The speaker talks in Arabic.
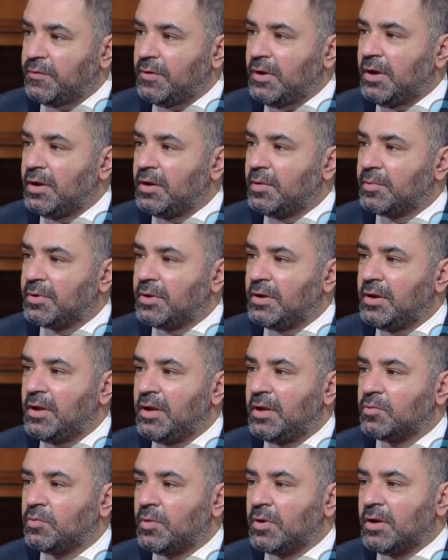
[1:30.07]
في العالم
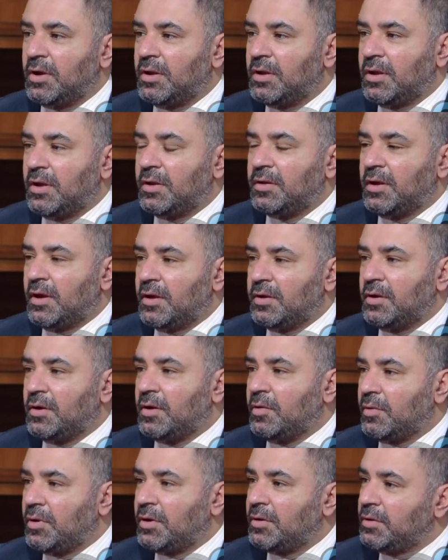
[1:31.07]
كله، اتوقع الان ان
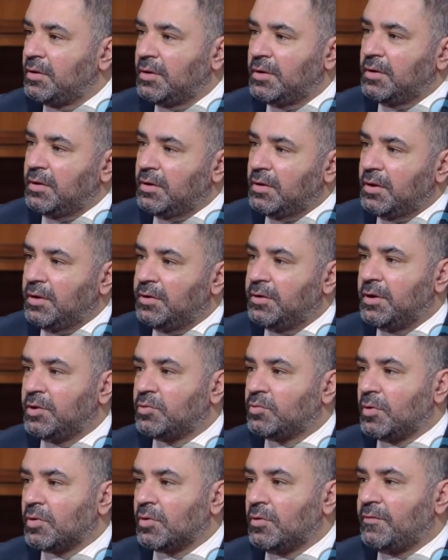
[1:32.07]
الأوان انه
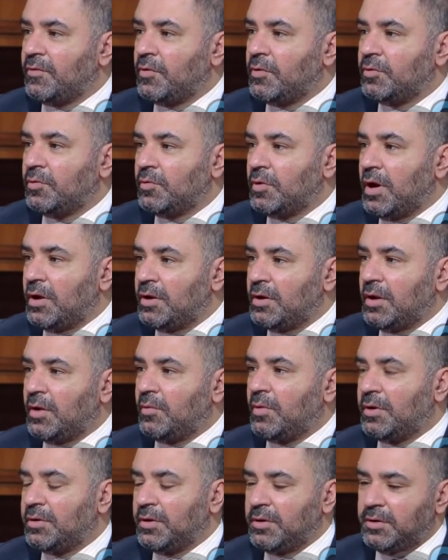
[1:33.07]
يتوقفون وان
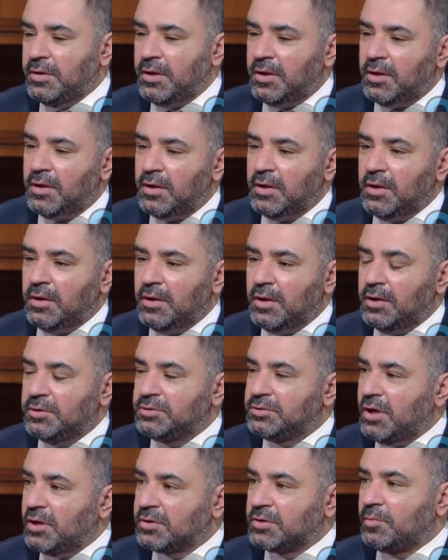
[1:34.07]
الاوان ان
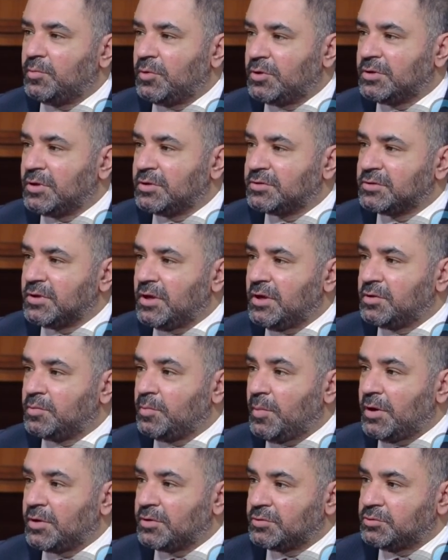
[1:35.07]
الجهات المختصه
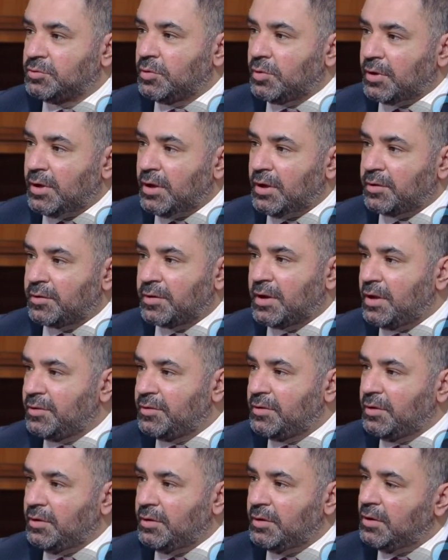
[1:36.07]
تمارس دورها
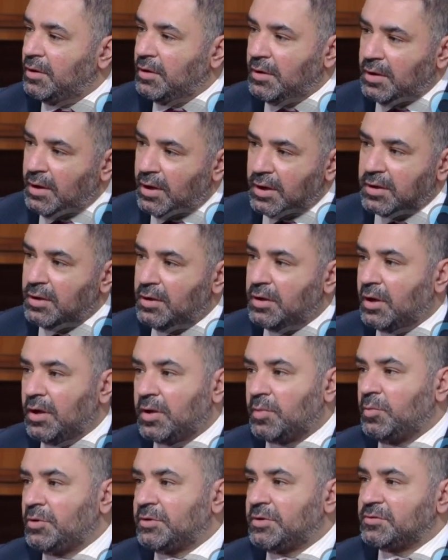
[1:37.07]
الرادع حق اللي
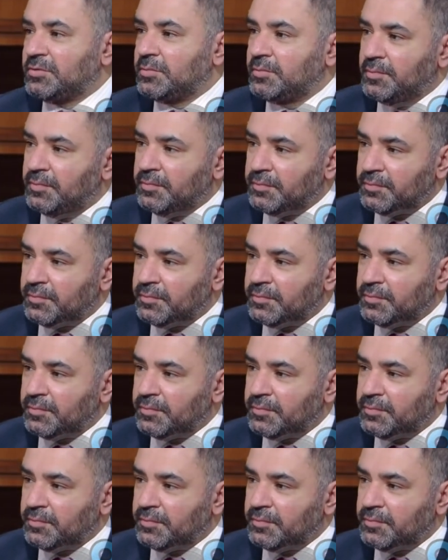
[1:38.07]
غير ملتزم.